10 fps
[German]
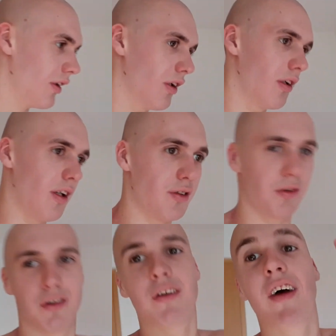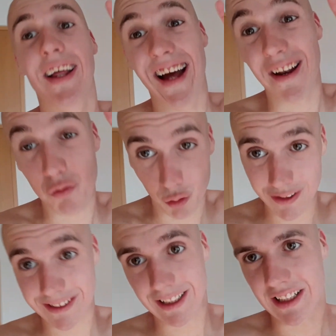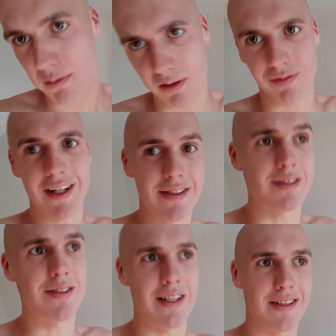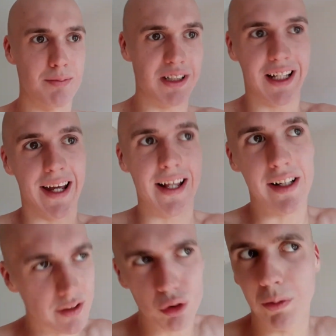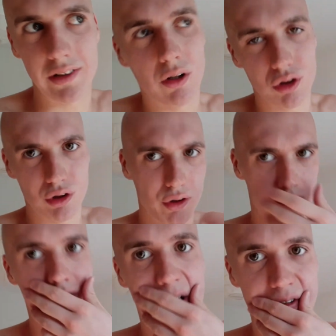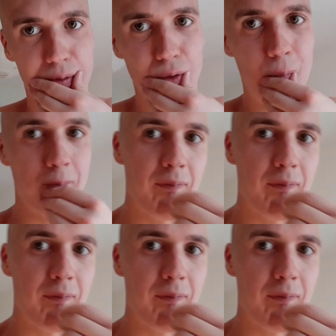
Äh, also in Anführungszeichen habe ich Fans, das heißt, mich kennen halt über 1000 Leute, sagen wir es mal so.